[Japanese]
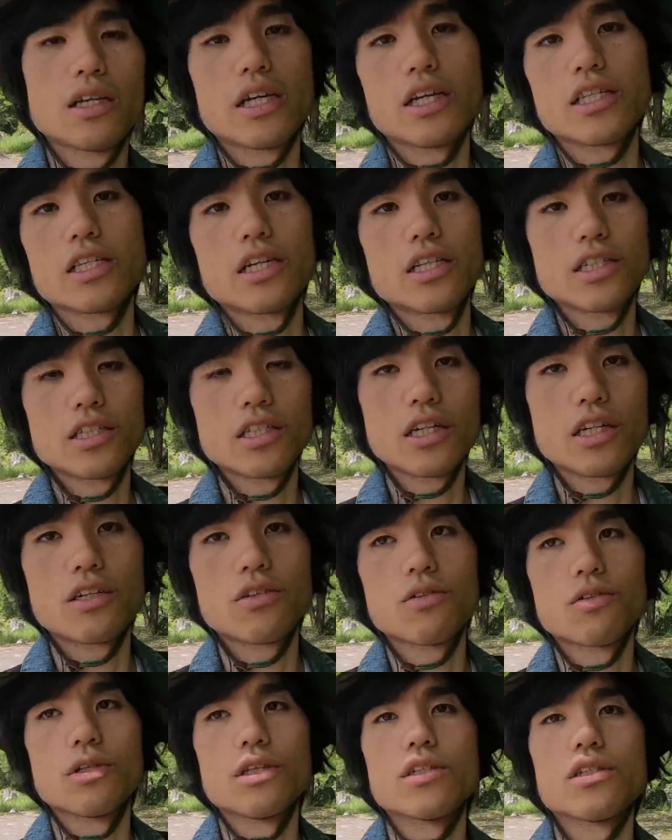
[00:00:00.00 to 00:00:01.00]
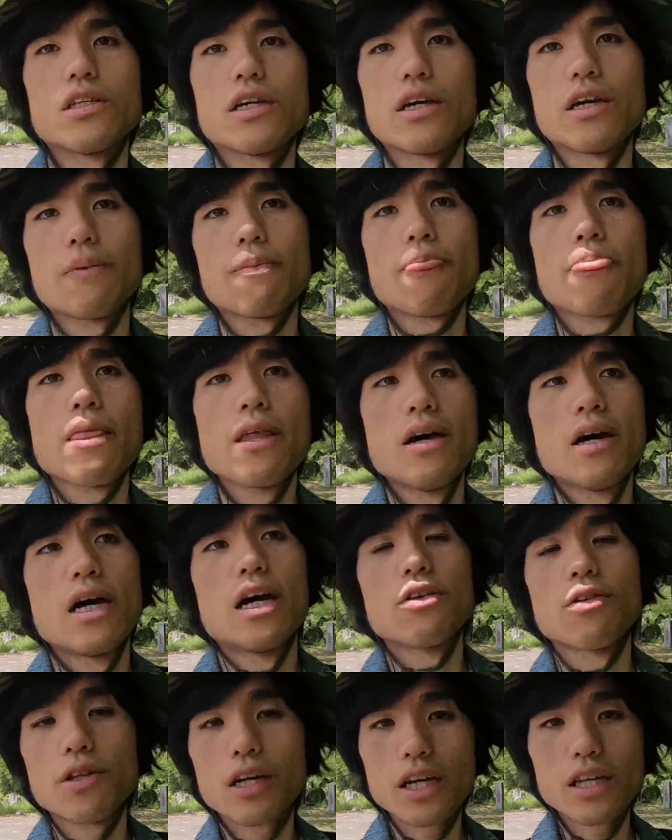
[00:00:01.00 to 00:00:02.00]
計算してやるとですね、
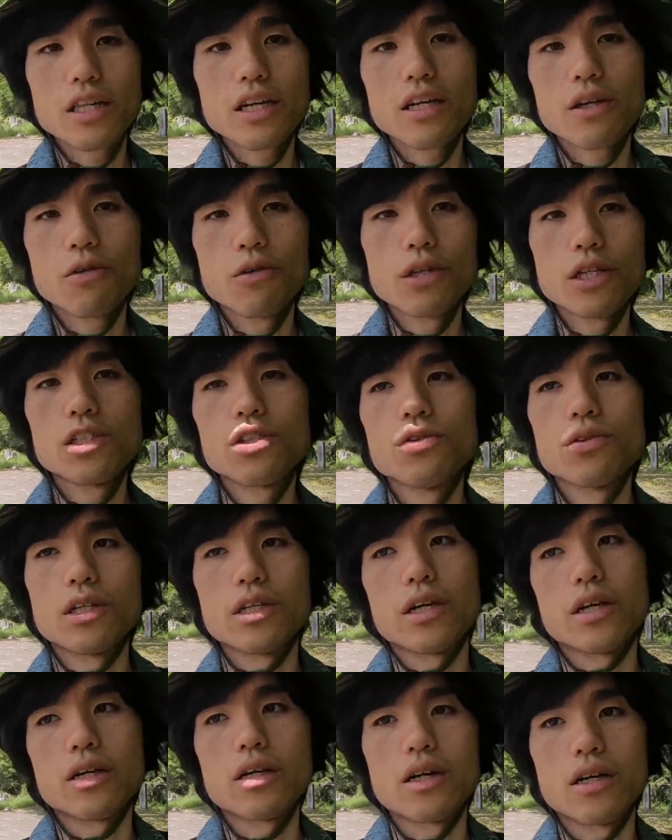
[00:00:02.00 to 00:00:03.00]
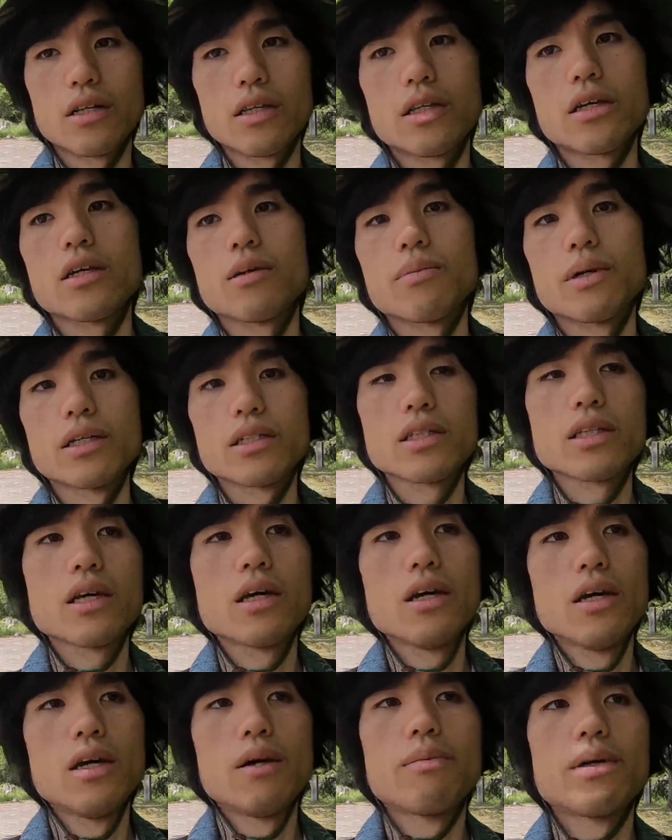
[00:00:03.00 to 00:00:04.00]
あの大体同じような結果が出てきます。
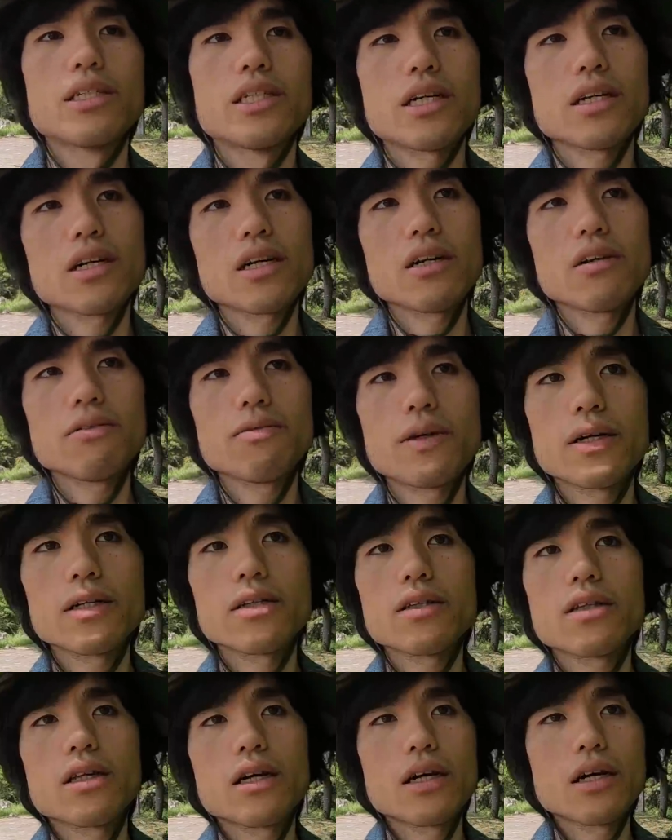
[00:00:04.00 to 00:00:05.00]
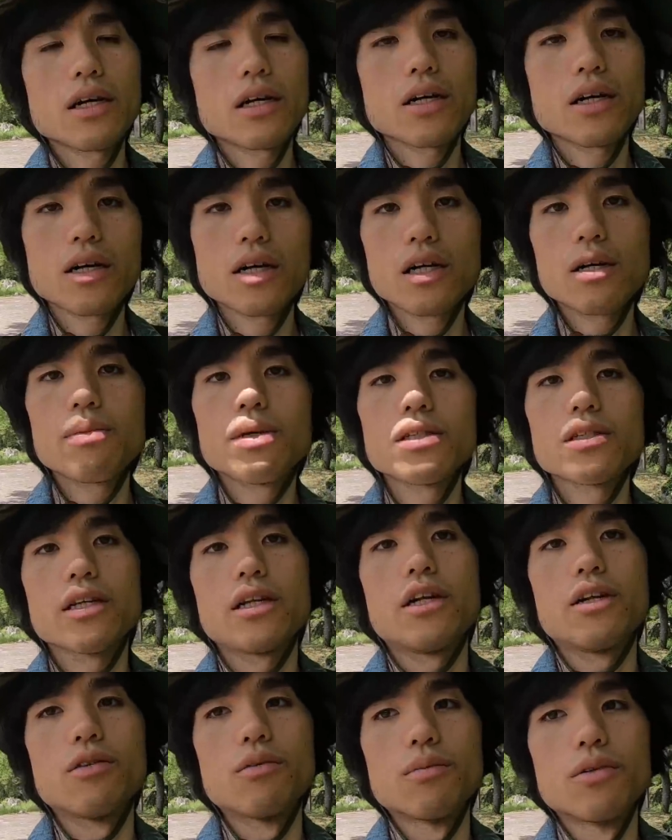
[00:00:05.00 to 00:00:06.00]
まあ、若干ファクターがかかります
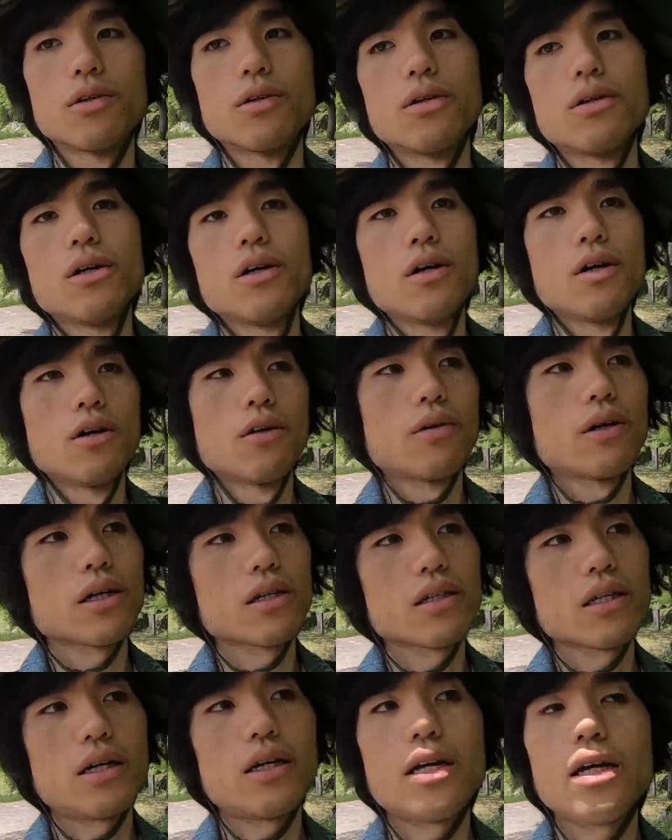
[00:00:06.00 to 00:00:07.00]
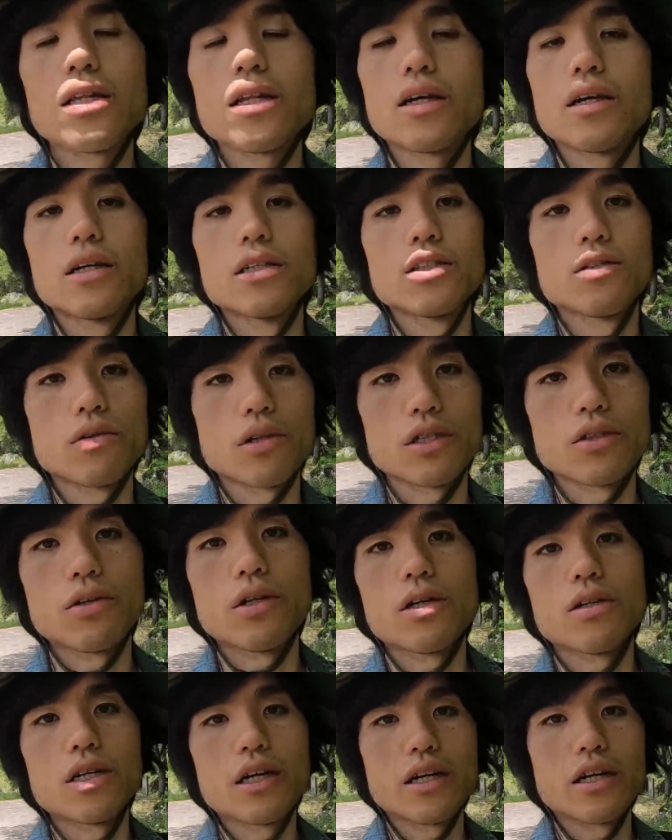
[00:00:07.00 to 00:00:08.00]
けれども、ファクター れいてんはち とかそ
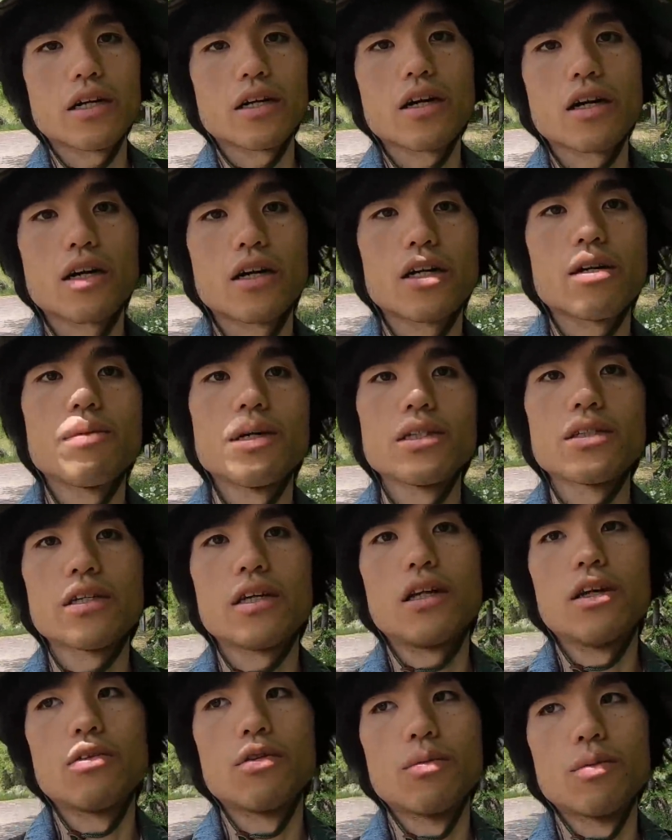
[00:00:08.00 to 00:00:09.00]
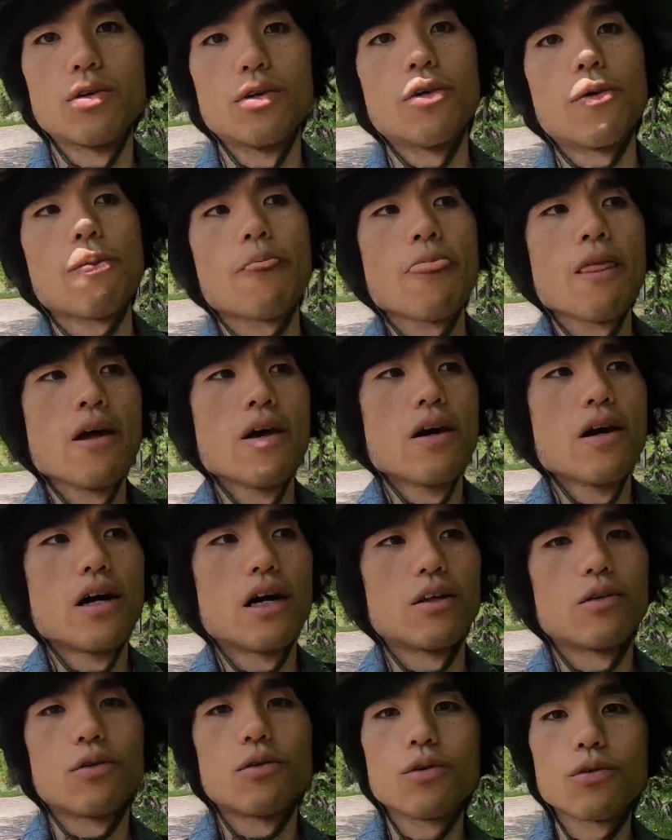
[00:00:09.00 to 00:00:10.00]
れぐらいがかかりますけれども、
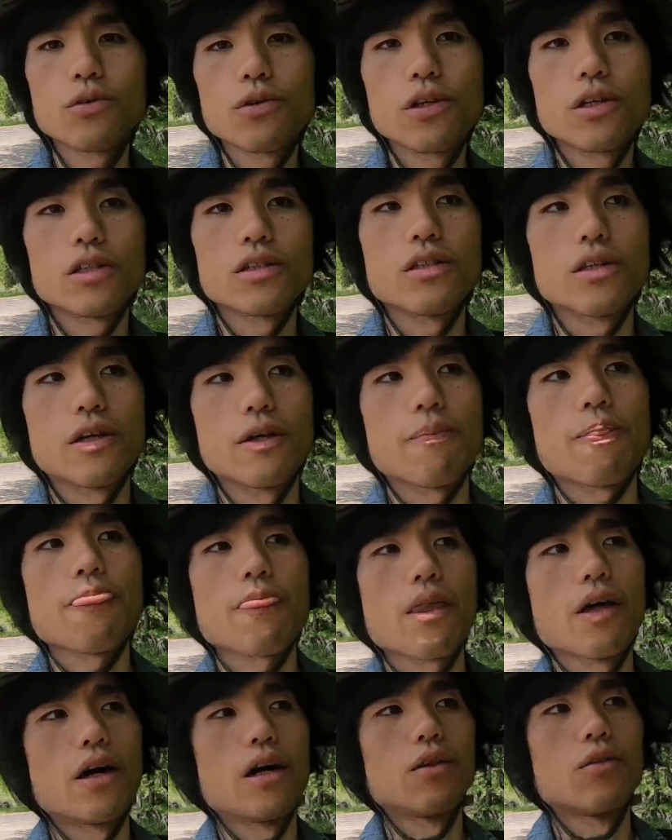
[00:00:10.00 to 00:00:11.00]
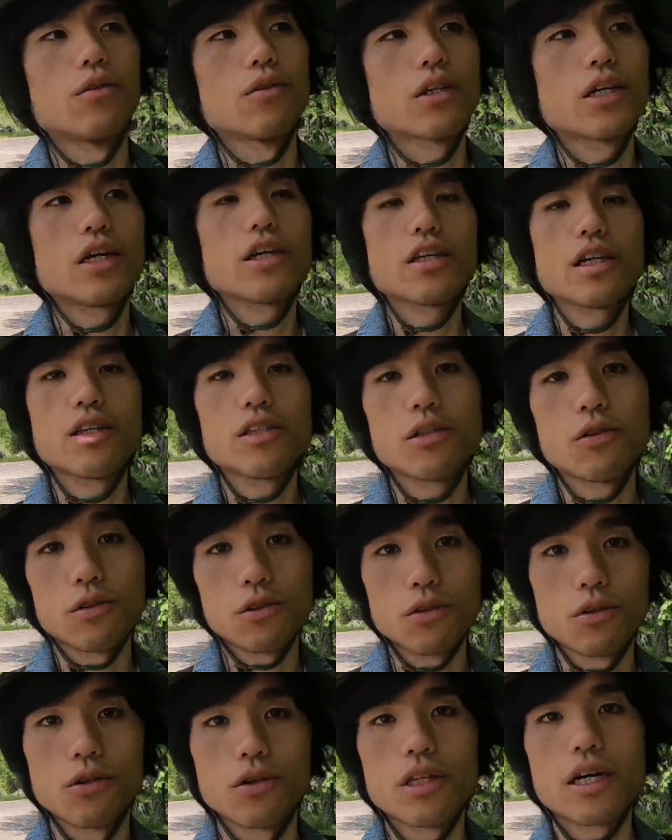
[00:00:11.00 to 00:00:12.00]
あの本当にですねあの経験
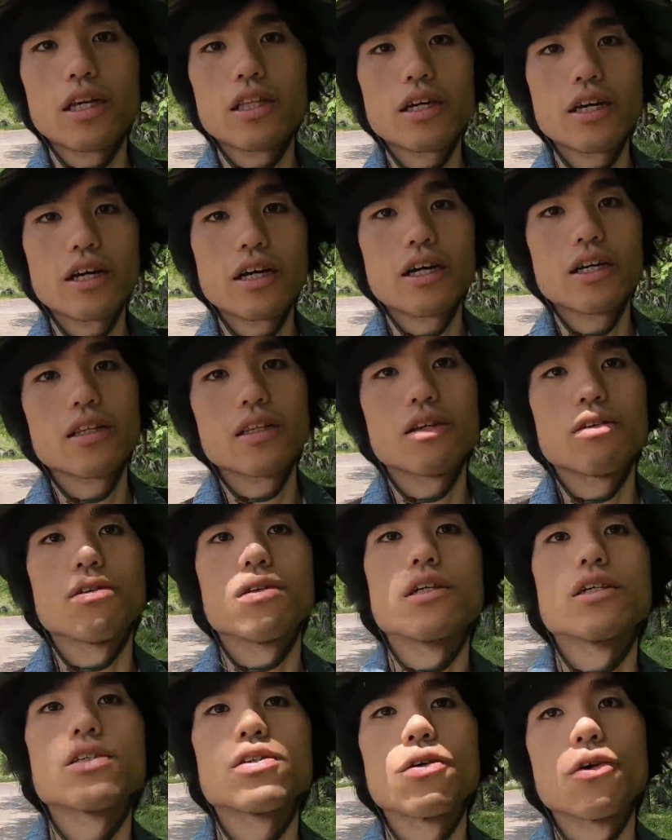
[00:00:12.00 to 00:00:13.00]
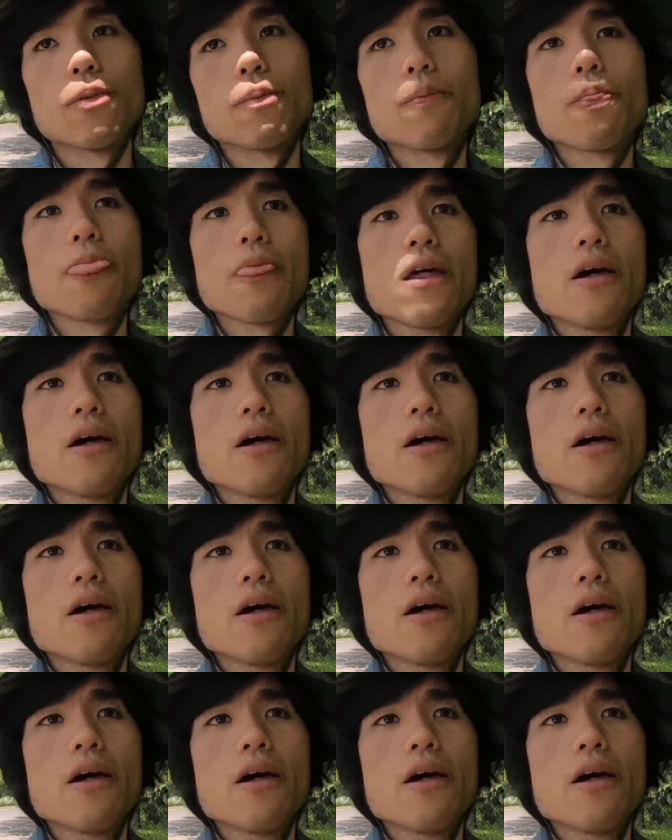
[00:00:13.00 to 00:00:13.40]
則と大体合ってるんですよ。